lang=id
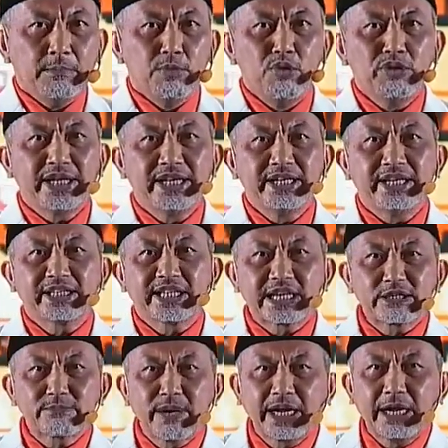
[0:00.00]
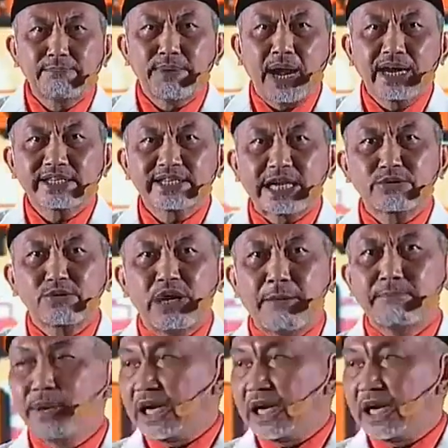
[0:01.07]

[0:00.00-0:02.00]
Mungkin kita sebagai bangsa sudah